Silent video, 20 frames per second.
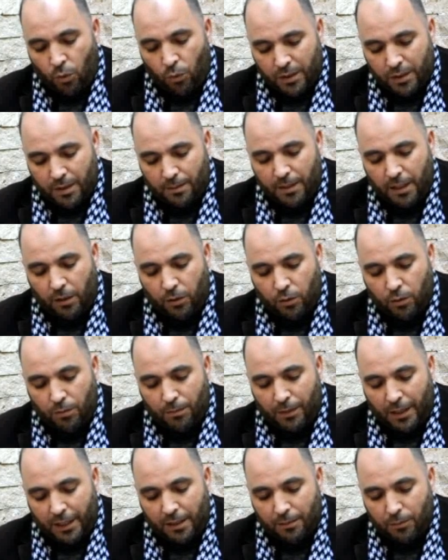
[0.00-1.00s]

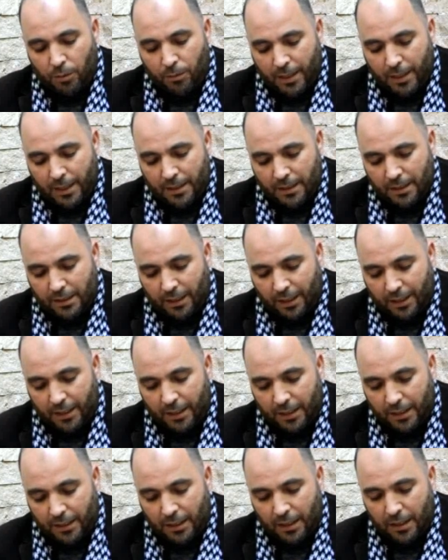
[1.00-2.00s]
وتمنعهم عن ممارسة
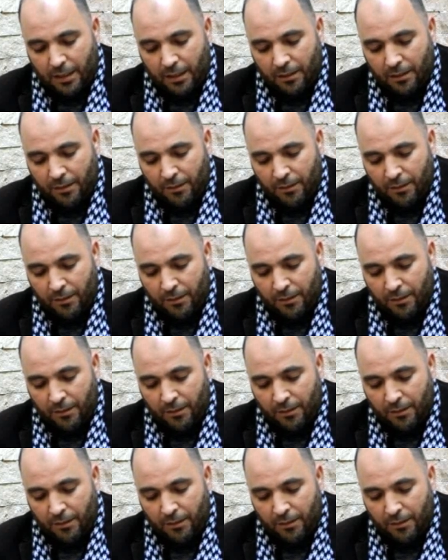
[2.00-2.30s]
الرياضة